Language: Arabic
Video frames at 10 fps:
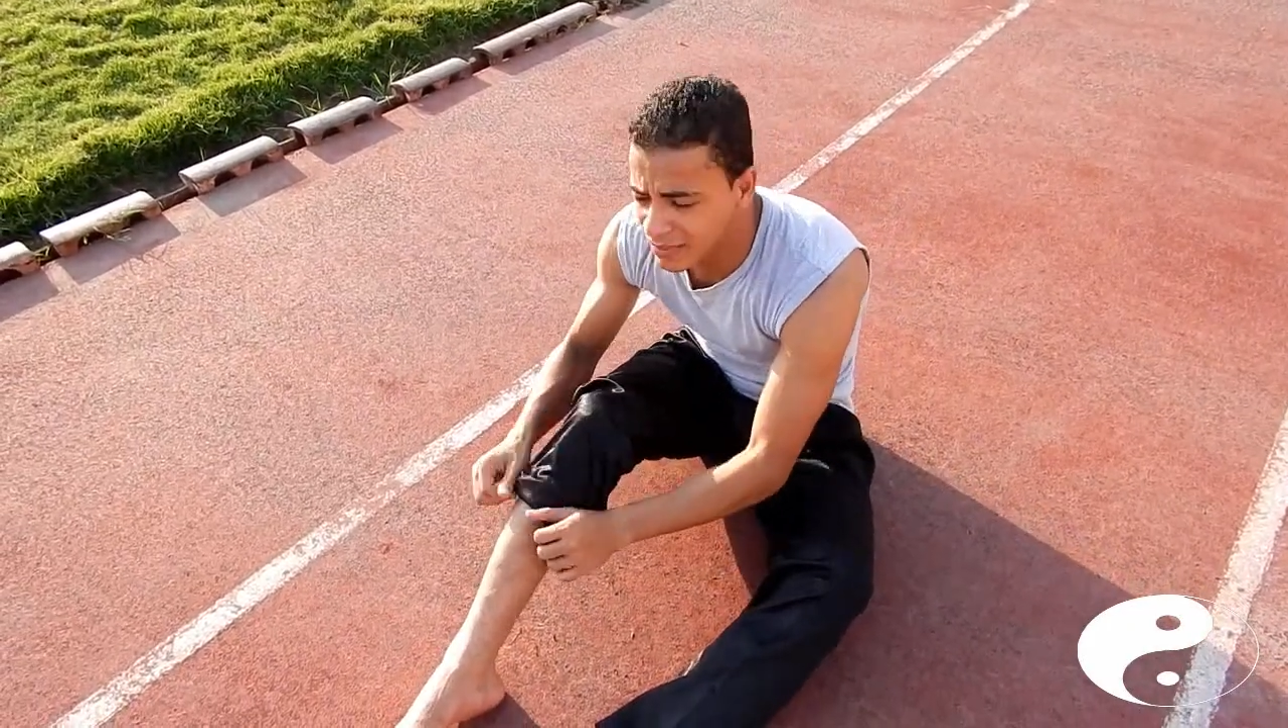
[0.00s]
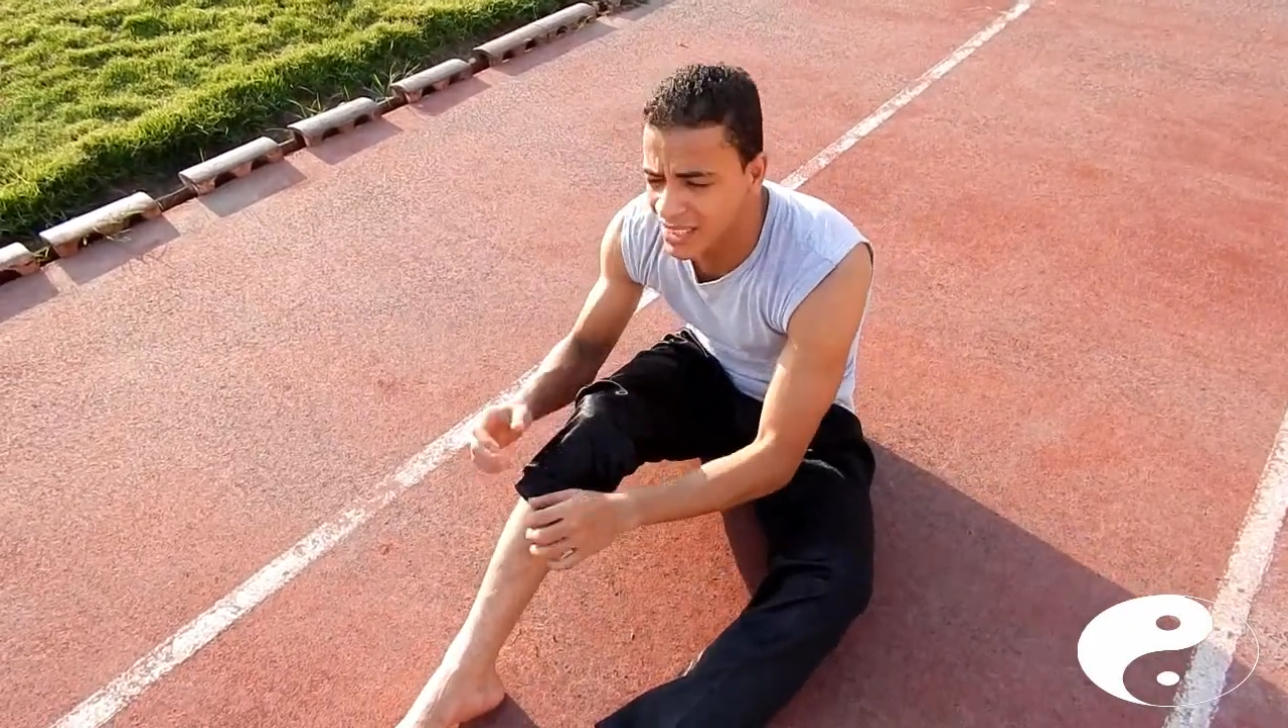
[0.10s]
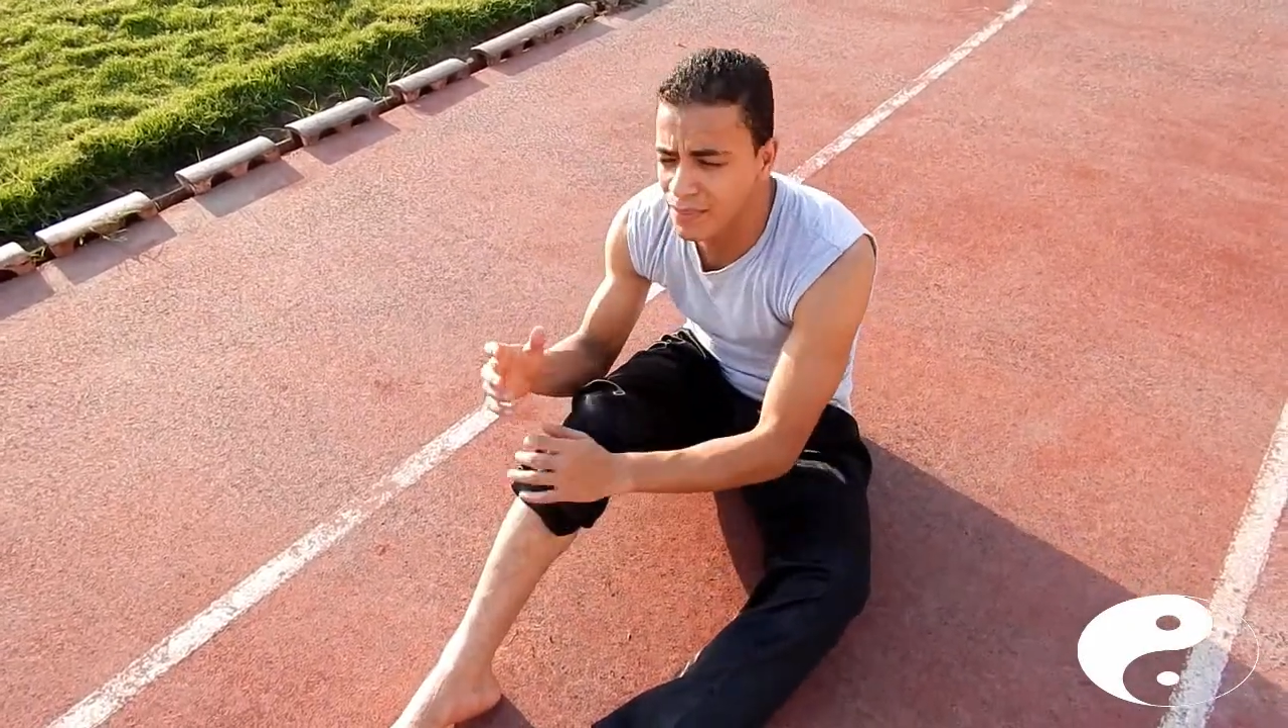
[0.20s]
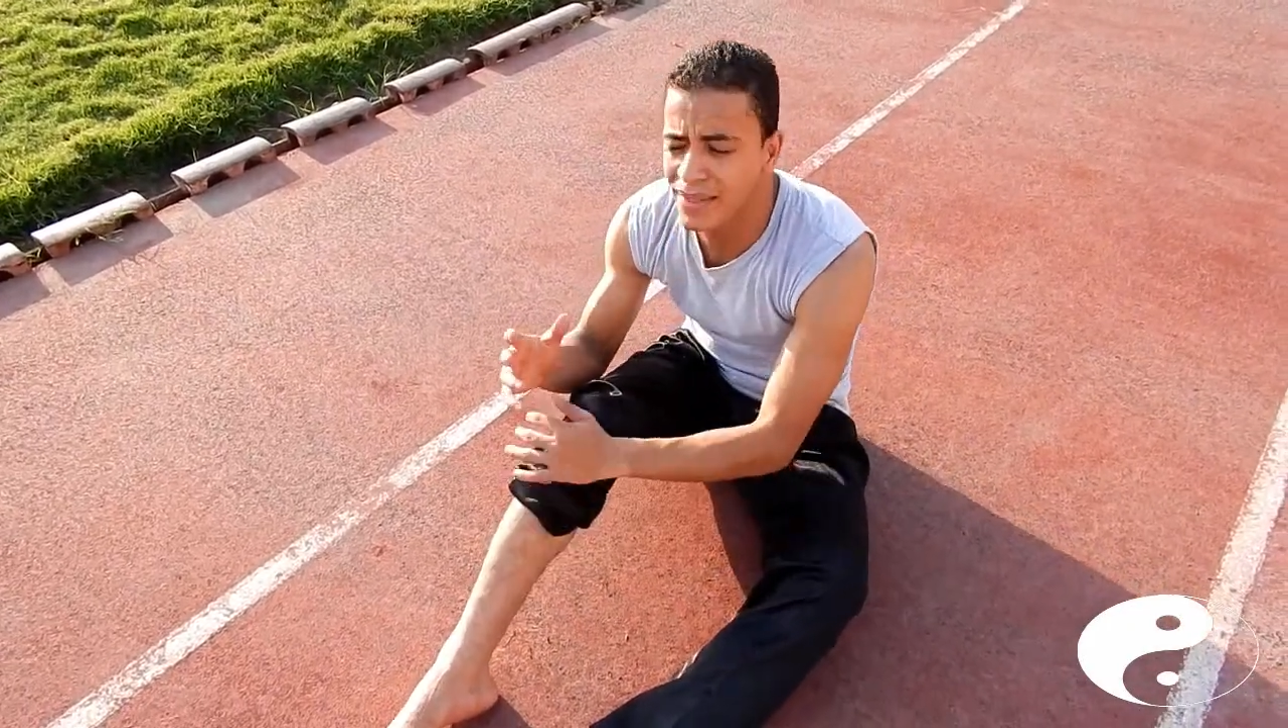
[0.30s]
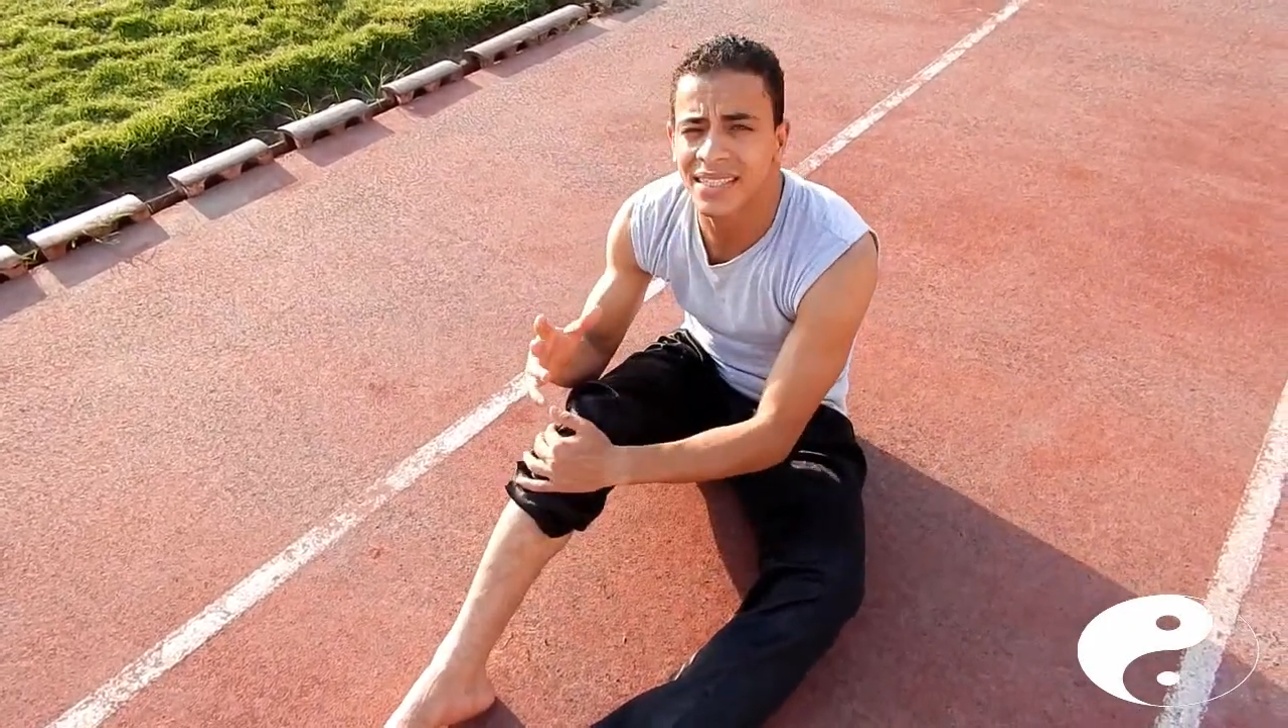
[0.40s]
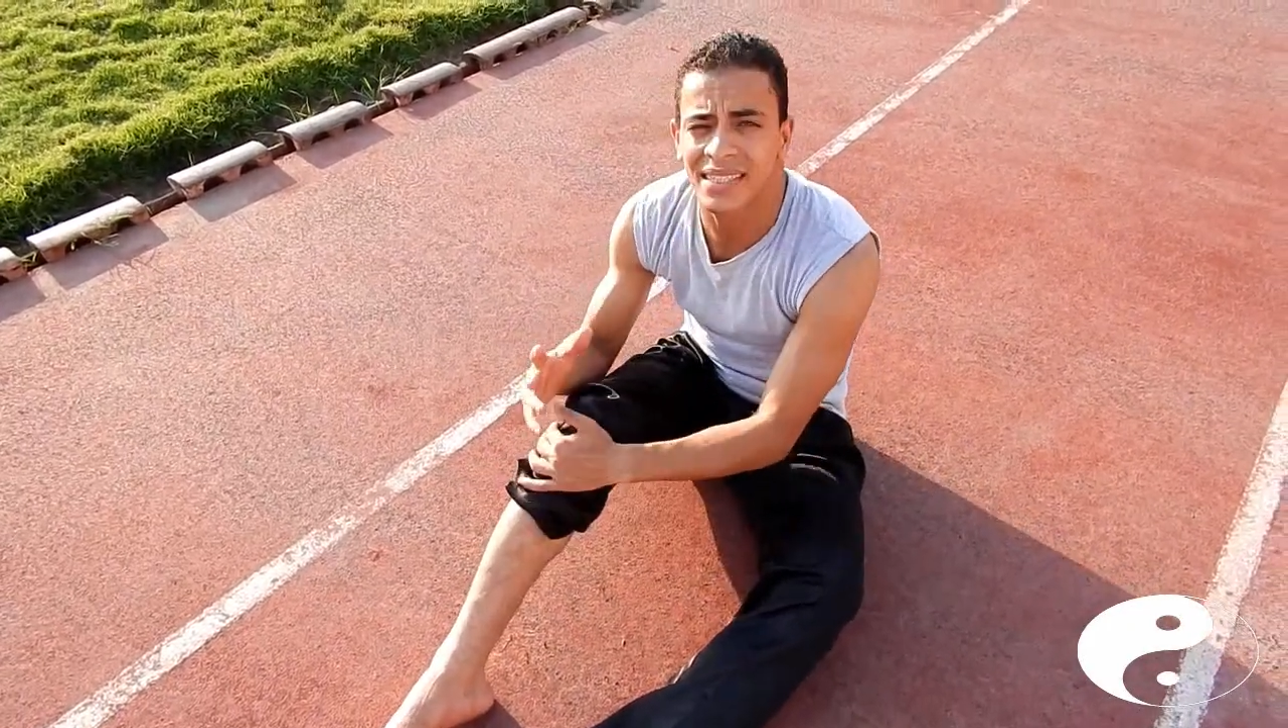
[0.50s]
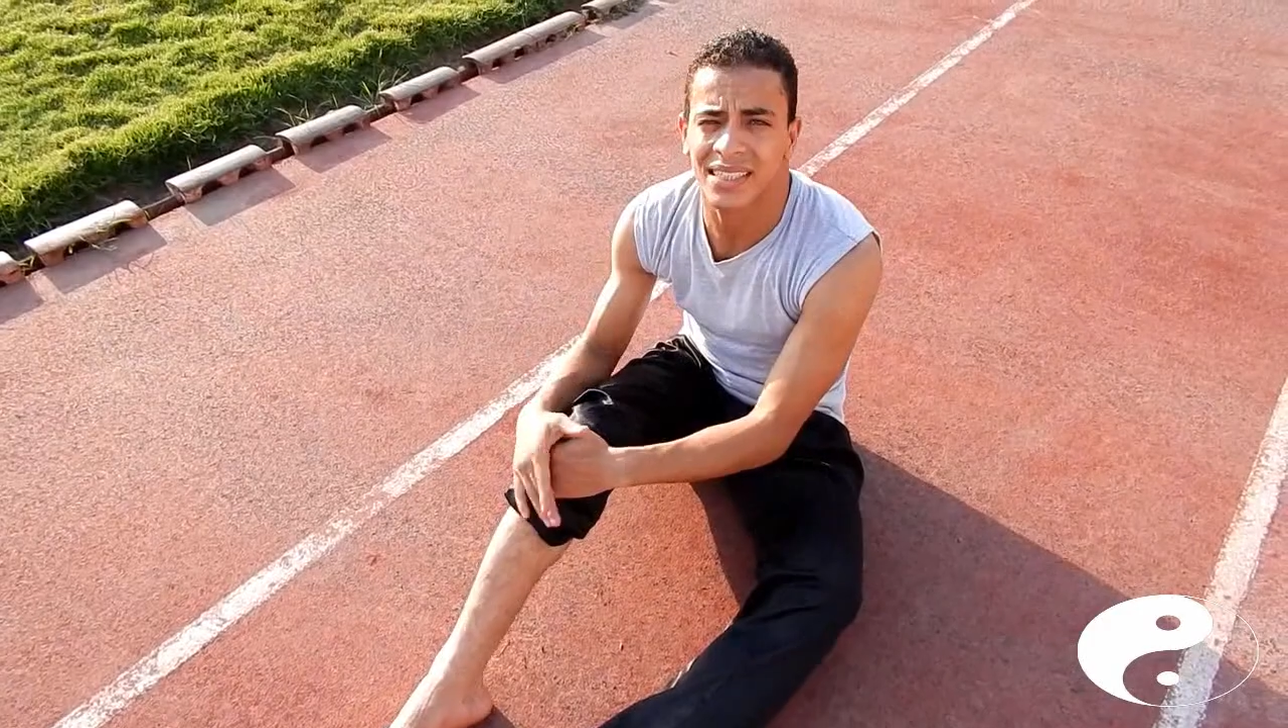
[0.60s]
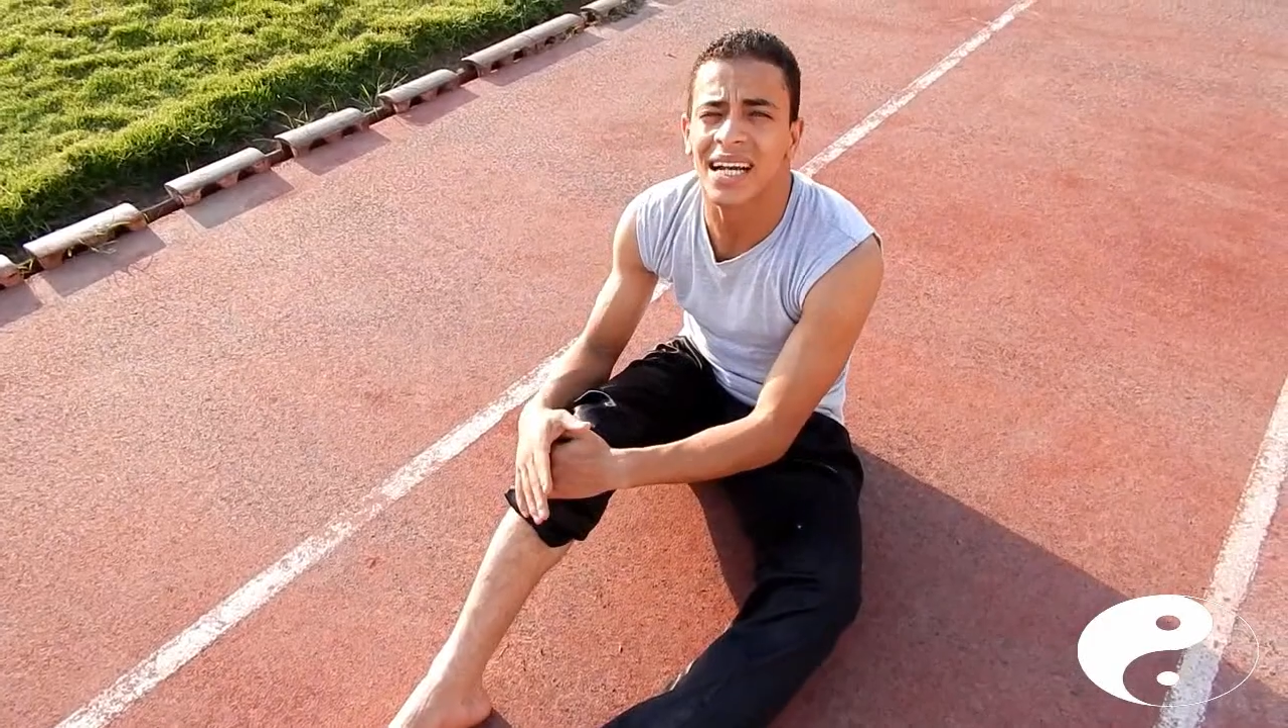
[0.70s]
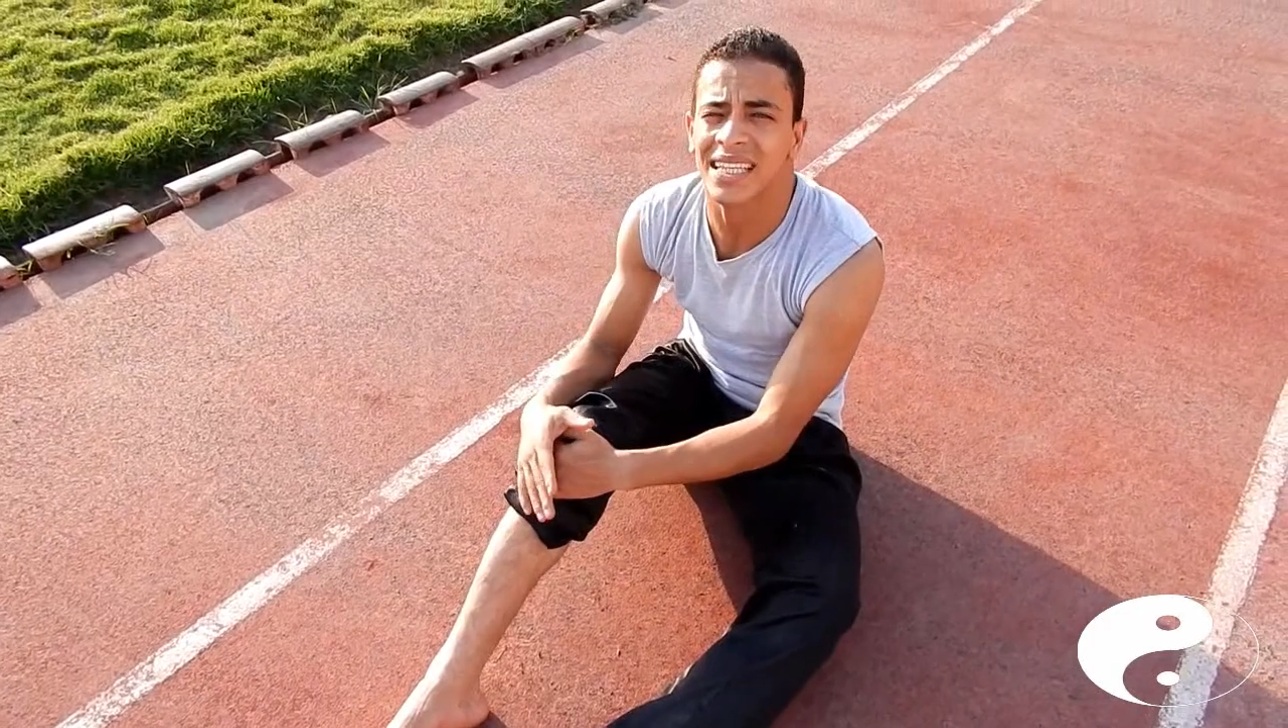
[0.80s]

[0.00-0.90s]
هتبدا تعمل